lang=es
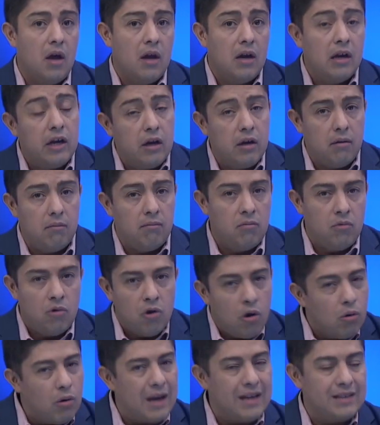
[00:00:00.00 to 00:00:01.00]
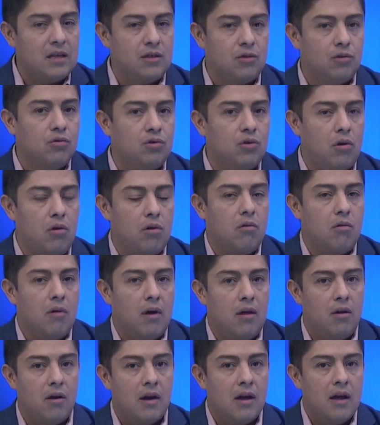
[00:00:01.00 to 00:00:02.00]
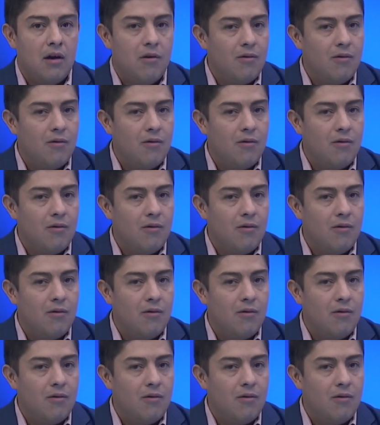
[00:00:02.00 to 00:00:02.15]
no haces un solo jugador,